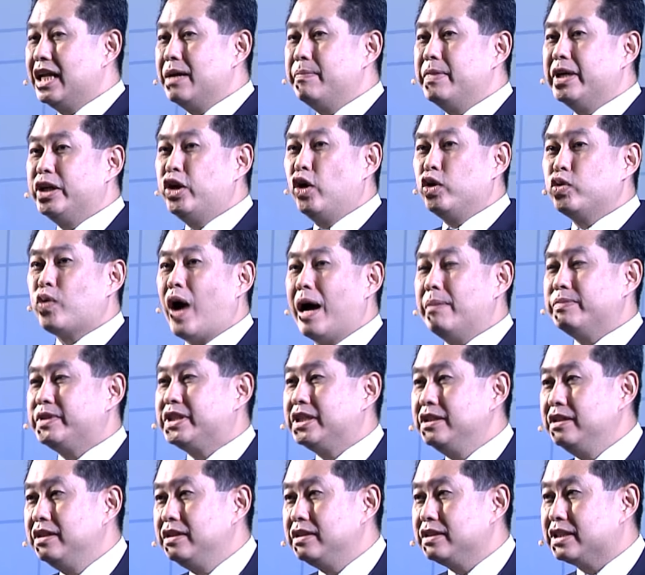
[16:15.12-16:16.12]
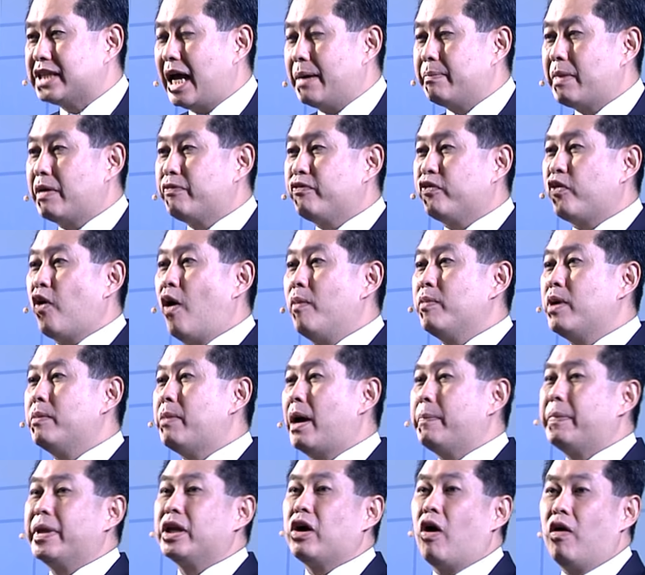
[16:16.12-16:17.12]
แล้วเมื่อโดนความชื้นสามารถฟอร์มเข้ามา
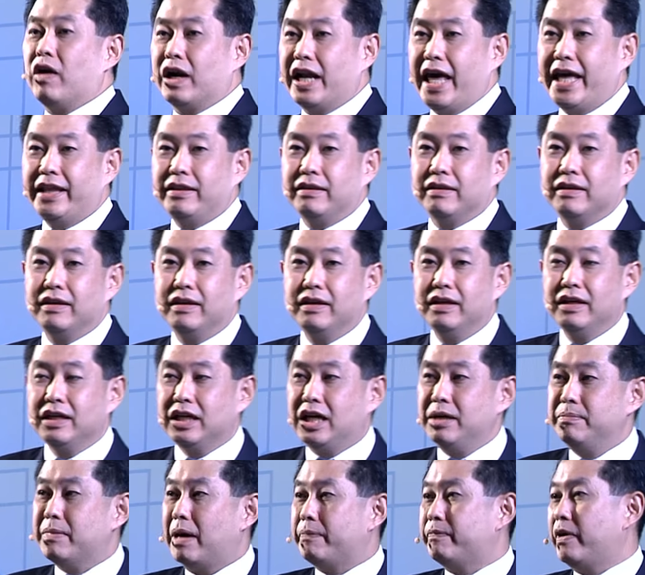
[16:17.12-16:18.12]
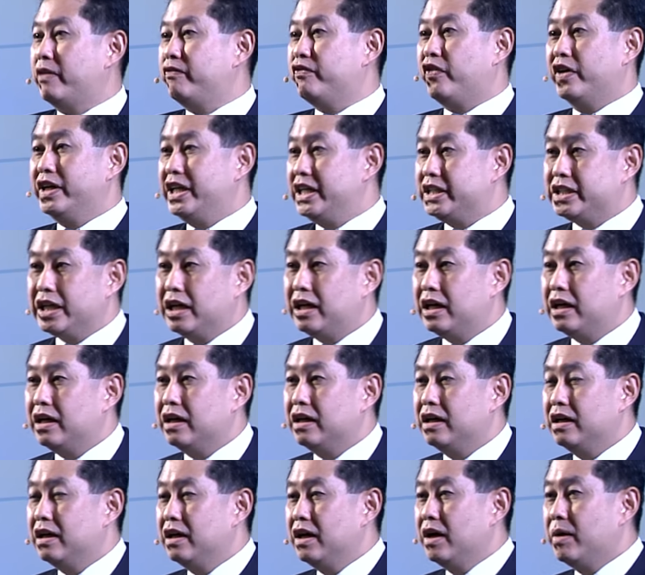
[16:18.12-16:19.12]
เป็นของเล่นขึ้นมาเป็นเฟอร์นิเจอร์
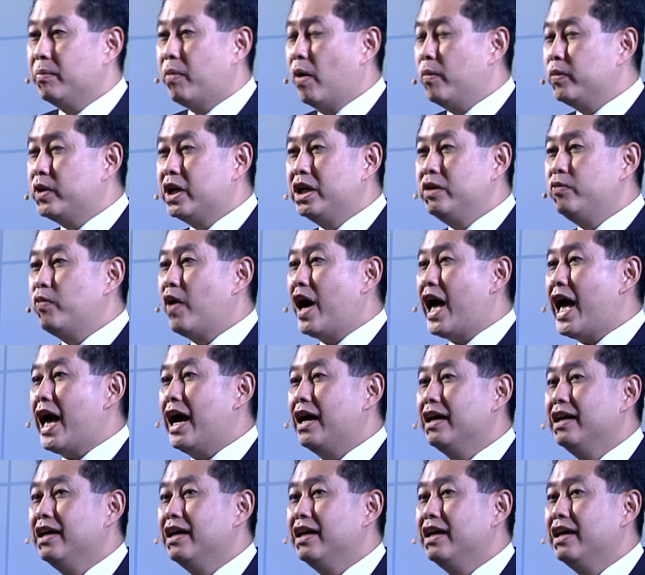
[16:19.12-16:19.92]
ผมคิดว่า